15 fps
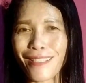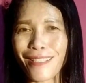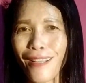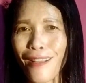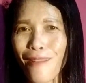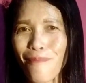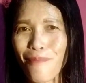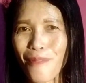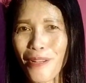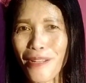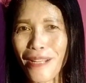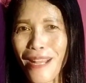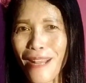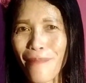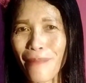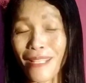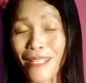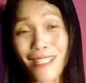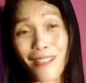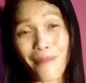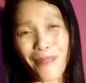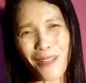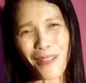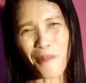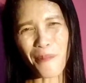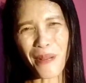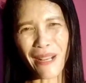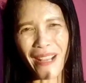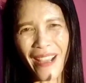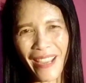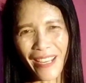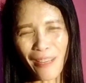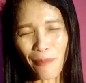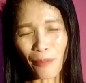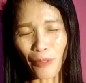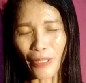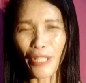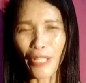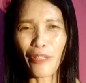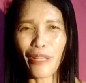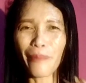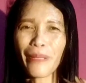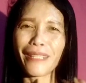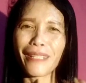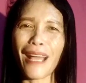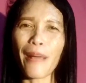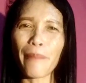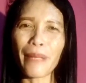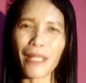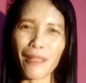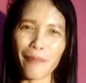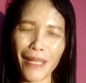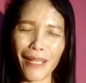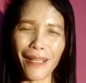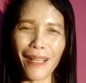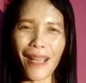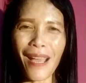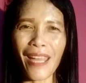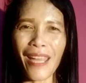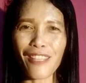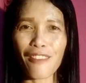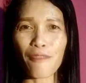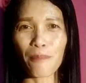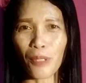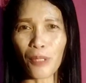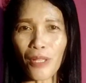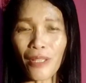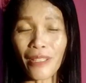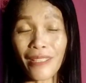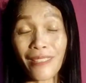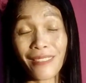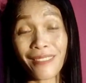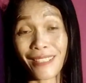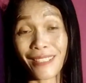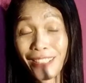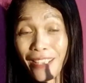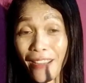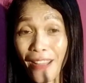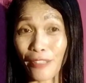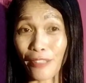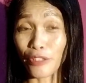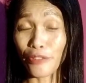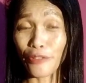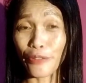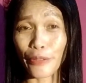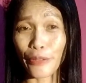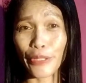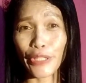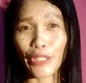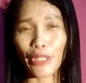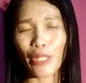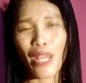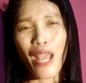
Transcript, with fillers: tsaka po nga pala sa mga kumakain po, lalo na pag naparami ang kain nyo po ng dragon fruit,